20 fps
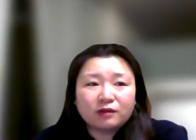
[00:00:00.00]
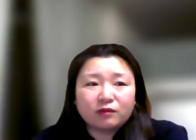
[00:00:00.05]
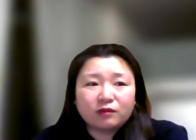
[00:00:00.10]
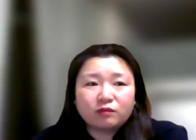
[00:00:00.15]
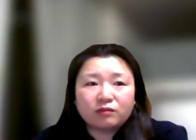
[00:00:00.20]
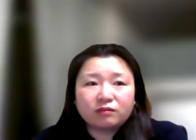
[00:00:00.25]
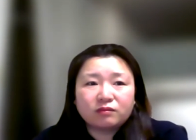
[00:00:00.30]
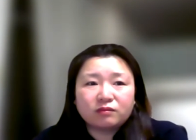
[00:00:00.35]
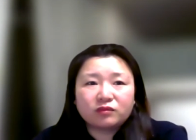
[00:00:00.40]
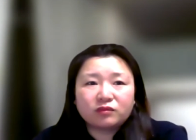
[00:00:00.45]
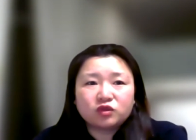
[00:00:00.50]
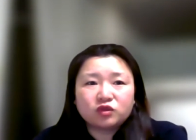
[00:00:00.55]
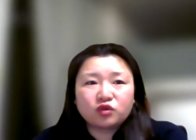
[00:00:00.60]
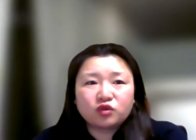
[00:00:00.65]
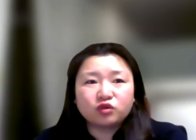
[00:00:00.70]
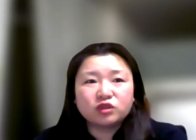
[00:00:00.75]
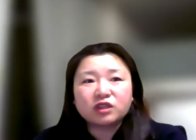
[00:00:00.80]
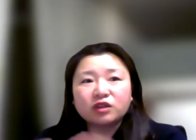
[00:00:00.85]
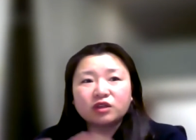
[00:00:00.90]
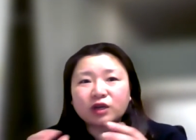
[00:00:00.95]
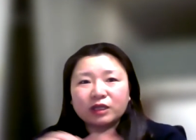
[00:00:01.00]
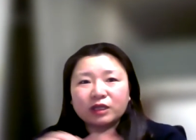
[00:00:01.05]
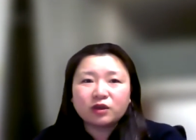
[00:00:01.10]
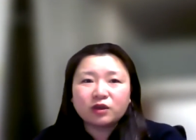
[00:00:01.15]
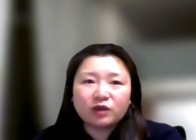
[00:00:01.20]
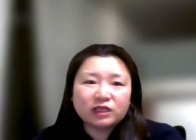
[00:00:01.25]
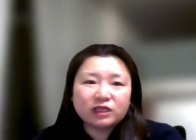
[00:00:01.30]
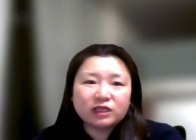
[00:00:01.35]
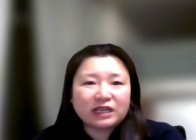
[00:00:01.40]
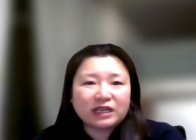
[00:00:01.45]
음,
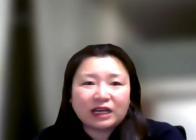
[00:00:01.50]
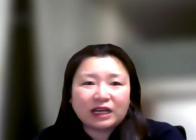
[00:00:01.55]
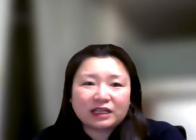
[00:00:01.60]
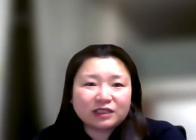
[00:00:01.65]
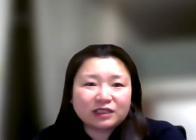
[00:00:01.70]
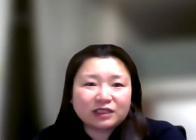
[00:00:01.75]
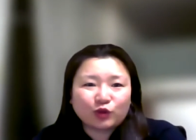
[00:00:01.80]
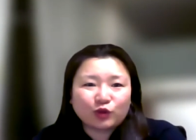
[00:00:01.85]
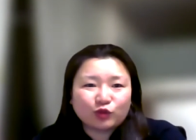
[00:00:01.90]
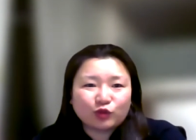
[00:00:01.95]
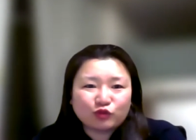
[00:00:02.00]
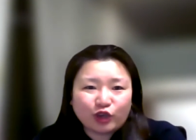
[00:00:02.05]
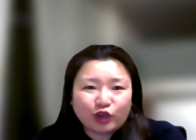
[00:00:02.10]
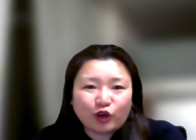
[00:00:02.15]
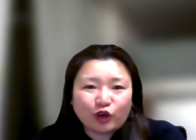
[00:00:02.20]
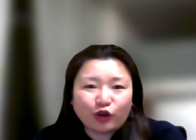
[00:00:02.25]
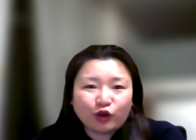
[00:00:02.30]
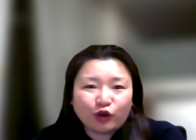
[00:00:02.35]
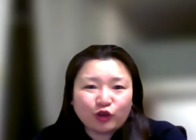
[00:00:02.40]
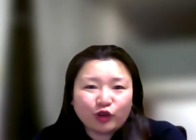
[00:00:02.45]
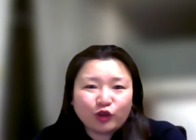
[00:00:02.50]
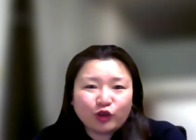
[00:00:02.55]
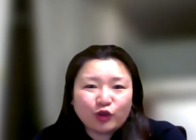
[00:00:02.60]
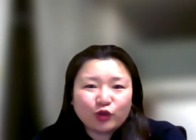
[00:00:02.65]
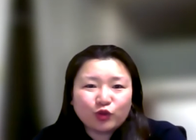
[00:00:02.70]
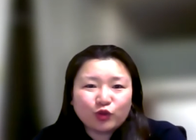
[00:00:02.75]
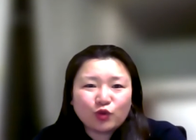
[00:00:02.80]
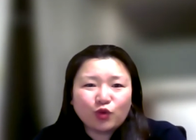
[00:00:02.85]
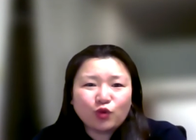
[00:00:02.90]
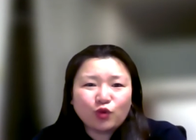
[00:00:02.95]
조직화되어 있지 않았었고요.
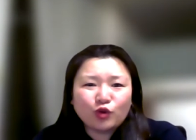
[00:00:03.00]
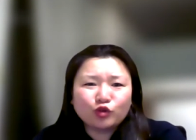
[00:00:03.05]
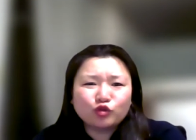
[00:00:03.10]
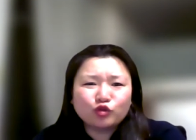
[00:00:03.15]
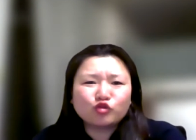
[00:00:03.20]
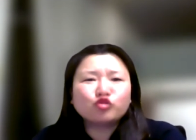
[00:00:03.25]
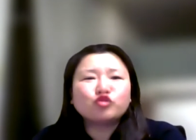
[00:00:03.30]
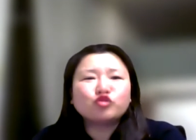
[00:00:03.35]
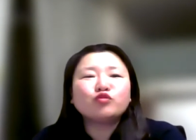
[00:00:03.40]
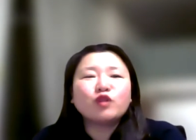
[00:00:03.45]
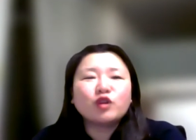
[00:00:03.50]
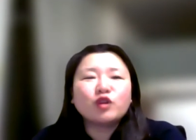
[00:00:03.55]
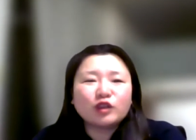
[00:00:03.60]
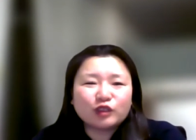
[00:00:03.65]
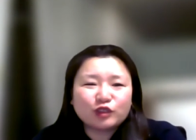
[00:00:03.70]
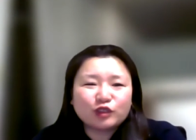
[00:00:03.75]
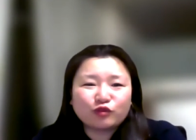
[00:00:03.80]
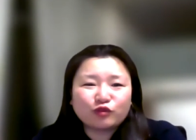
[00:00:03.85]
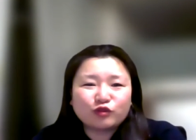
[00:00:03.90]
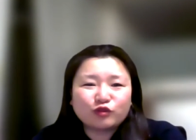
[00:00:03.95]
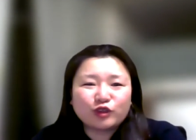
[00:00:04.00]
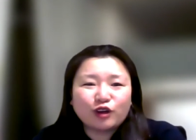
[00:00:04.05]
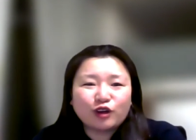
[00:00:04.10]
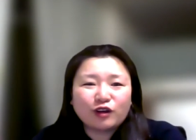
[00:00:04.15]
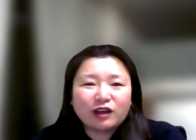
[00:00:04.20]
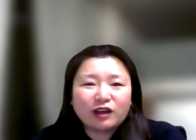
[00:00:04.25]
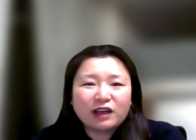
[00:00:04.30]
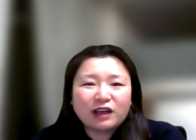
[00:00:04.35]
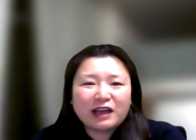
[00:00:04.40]
또 숨어 있었고요.